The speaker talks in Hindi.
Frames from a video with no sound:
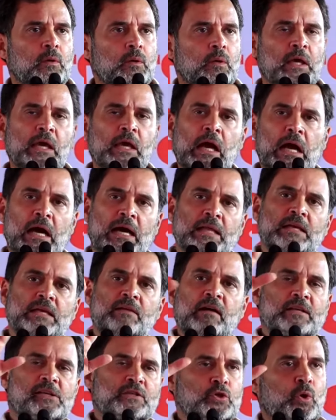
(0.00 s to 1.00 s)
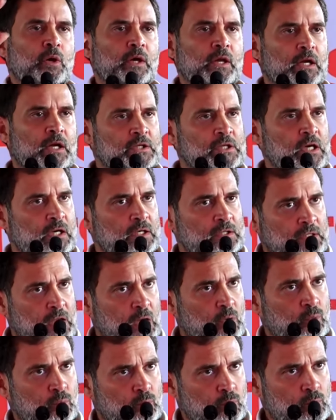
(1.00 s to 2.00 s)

कि आदिवासियों की रक्षा करता हूं